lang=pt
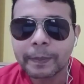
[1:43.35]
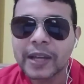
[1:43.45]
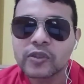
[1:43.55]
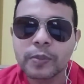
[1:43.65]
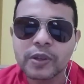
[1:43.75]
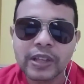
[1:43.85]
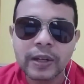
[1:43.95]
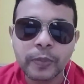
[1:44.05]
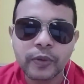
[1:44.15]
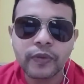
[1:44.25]
Mais ou menos
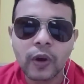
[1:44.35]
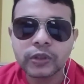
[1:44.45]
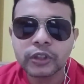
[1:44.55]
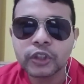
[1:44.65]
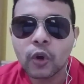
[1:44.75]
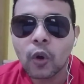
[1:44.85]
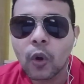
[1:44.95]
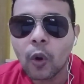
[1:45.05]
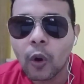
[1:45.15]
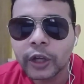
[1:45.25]
ali por volta de
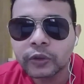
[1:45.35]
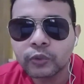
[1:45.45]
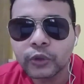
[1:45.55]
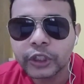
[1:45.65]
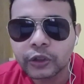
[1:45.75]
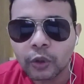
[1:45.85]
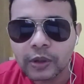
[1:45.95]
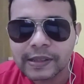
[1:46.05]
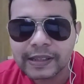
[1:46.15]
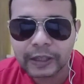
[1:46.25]
8 e
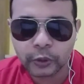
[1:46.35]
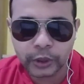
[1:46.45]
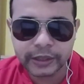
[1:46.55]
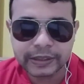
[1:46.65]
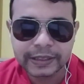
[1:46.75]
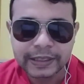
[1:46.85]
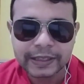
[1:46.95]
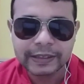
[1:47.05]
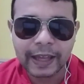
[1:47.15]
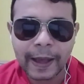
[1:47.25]
12 da noite,
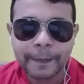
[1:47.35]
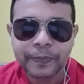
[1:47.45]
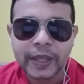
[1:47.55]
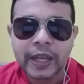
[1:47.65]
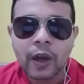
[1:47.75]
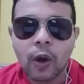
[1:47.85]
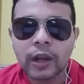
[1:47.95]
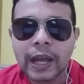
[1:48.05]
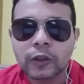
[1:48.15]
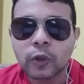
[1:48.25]
tá?
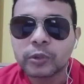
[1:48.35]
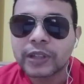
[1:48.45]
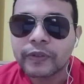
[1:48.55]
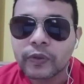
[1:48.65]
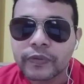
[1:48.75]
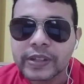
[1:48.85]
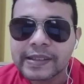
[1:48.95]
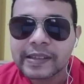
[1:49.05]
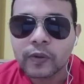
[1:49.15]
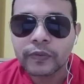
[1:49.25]
Olha, a Globo estava com
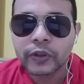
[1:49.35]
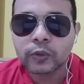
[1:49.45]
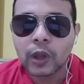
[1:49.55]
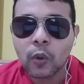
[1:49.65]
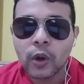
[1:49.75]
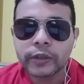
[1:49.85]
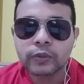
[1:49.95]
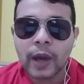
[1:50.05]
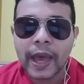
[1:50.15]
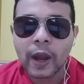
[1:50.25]

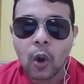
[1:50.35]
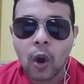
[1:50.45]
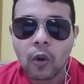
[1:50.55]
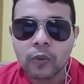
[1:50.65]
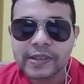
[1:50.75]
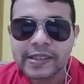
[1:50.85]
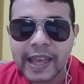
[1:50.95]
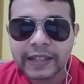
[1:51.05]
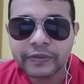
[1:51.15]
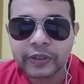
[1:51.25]
25,8, a Record com
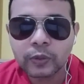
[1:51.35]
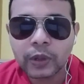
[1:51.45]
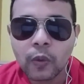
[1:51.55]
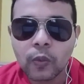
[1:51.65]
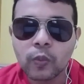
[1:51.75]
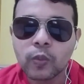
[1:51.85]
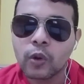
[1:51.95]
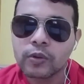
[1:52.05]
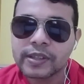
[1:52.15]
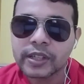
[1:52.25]
7,1,
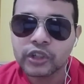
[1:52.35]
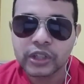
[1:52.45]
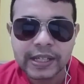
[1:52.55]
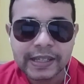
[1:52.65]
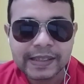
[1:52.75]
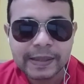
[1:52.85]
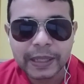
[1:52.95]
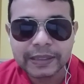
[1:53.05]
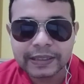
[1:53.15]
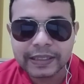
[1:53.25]
ou seja, se
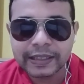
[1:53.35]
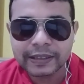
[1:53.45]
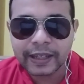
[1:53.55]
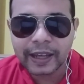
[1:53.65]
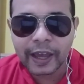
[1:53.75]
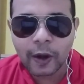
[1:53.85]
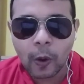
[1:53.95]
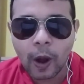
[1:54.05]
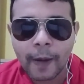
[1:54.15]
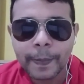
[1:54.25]
mantinha, né, a
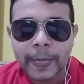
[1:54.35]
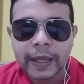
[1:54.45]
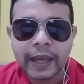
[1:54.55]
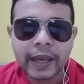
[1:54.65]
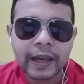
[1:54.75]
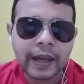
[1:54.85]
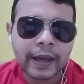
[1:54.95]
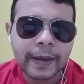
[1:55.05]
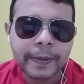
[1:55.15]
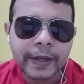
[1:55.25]
Record.
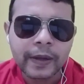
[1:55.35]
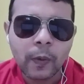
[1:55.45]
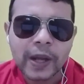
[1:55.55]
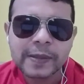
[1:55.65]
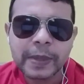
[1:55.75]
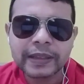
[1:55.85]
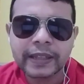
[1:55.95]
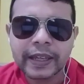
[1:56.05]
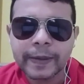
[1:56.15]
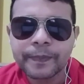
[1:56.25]
Uh, o
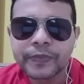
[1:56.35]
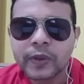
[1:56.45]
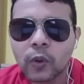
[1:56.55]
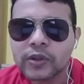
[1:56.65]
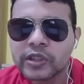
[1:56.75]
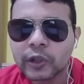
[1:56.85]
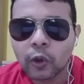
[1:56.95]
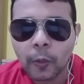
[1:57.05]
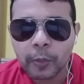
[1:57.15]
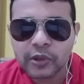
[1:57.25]
SBT
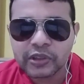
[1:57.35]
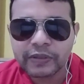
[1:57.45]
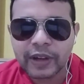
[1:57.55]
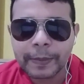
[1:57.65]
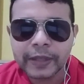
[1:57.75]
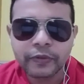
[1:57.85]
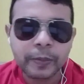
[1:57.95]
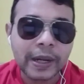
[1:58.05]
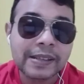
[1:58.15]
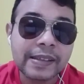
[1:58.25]
oscilou positivamente,
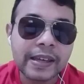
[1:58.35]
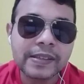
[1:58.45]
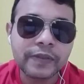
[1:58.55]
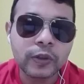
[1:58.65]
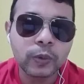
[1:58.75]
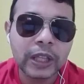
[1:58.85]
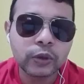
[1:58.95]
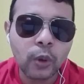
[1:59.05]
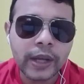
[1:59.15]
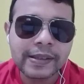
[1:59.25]
foi para
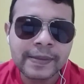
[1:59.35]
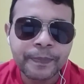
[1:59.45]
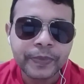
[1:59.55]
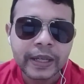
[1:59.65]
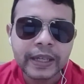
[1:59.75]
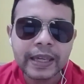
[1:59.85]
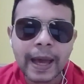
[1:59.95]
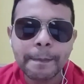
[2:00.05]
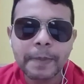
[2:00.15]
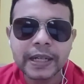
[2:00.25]
6,2 e
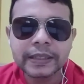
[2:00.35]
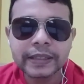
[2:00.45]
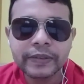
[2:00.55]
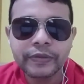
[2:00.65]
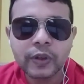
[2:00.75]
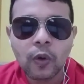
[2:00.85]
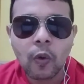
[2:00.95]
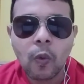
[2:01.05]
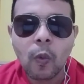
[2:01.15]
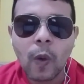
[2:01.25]
a Band
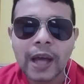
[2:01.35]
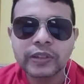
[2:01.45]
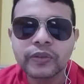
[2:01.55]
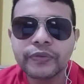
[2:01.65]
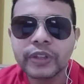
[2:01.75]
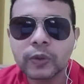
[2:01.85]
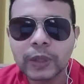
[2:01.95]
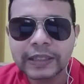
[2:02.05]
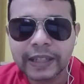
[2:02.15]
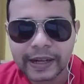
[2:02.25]
ficou com
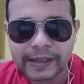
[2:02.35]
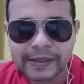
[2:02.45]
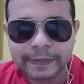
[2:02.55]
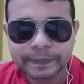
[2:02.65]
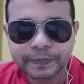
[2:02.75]
4,3.